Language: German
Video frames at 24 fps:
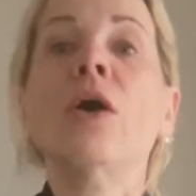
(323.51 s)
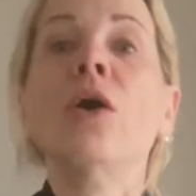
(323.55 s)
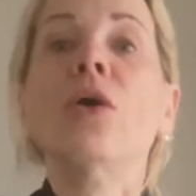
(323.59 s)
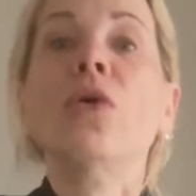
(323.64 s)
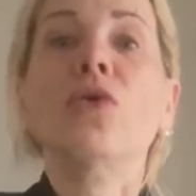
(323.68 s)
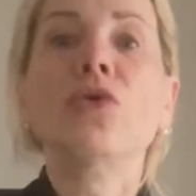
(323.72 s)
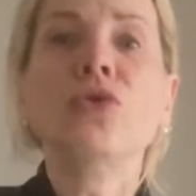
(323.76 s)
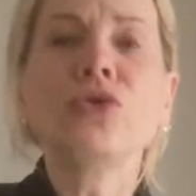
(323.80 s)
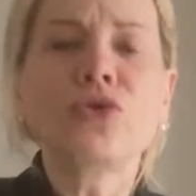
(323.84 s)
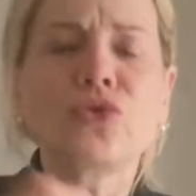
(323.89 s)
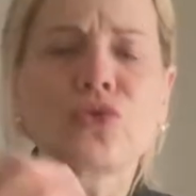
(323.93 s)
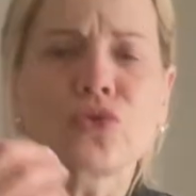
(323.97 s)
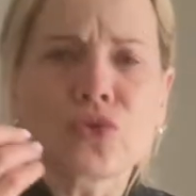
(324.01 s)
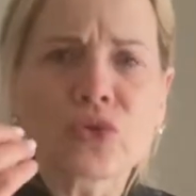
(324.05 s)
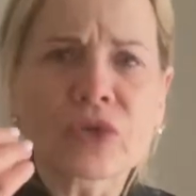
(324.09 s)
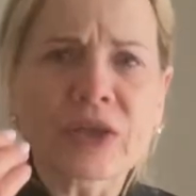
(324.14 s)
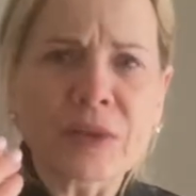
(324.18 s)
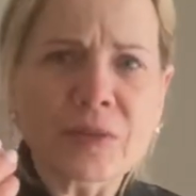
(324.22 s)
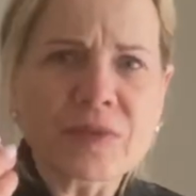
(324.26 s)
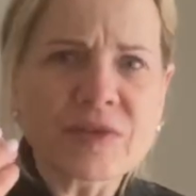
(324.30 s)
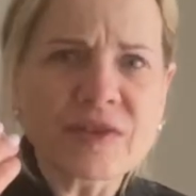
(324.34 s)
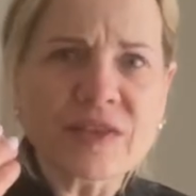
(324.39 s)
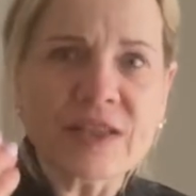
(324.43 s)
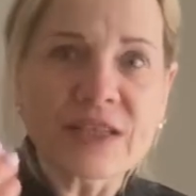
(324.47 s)
Und du
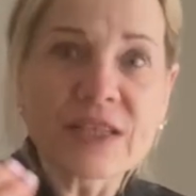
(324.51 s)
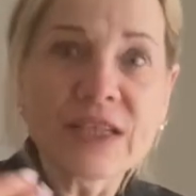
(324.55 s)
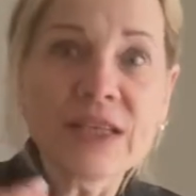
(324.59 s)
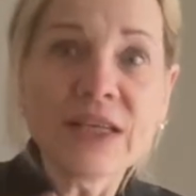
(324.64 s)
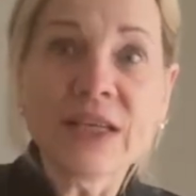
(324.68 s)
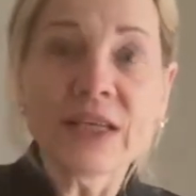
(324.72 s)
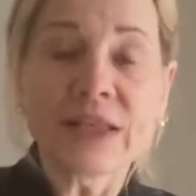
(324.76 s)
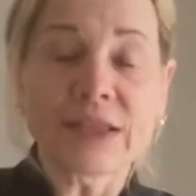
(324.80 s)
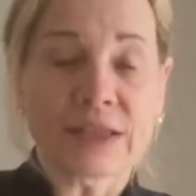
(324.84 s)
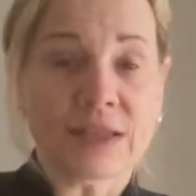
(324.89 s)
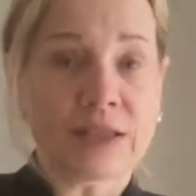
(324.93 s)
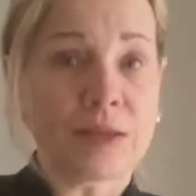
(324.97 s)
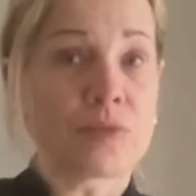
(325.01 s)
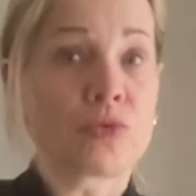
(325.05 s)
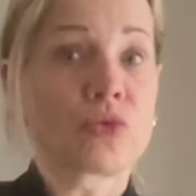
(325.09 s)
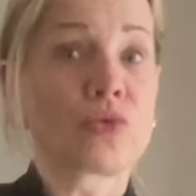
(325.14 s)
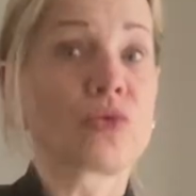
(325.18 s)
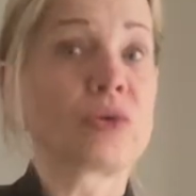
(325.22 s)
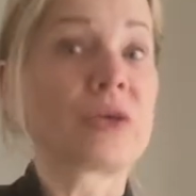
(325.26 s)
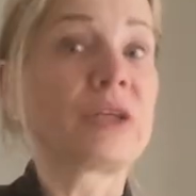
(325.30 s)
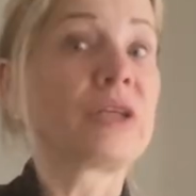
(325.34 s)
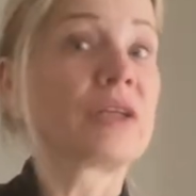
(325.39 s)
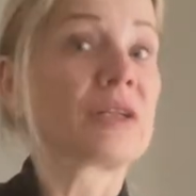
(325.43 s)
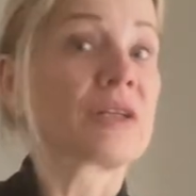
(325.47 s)
gibst ihr, indem
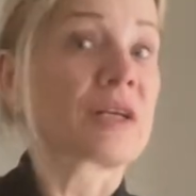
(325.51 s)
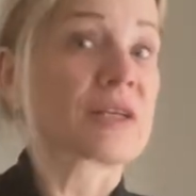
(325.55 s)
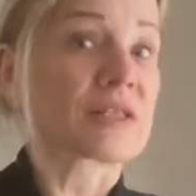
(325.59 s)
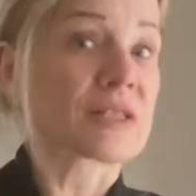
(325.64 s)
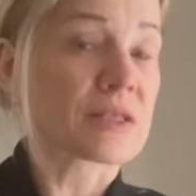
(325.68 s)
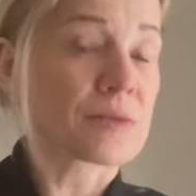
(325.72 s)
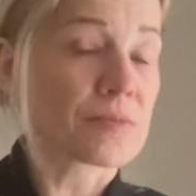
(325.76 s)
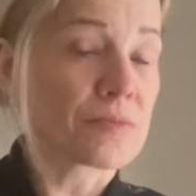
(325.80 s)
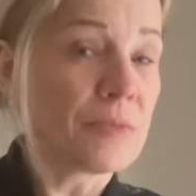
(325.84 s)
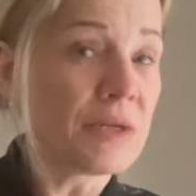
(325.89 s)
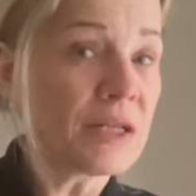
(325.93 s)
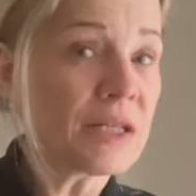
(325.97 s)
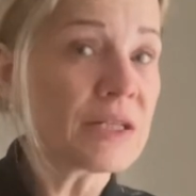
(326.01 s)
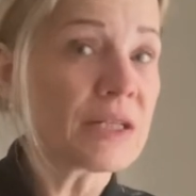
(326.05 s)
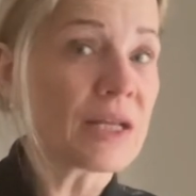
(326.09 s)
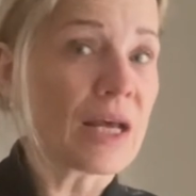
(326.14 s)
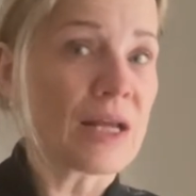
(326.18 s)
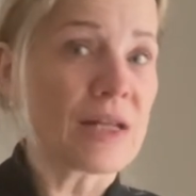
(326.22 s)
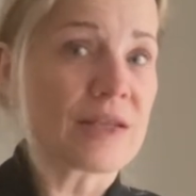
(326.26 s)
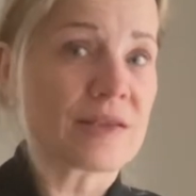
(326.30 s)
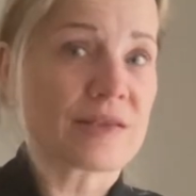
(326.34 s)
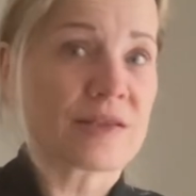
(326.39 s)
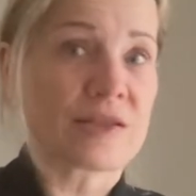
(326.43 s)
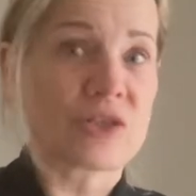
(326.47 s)
du ihr das
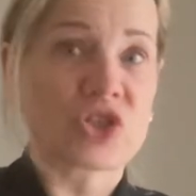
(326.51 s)
mitteilst,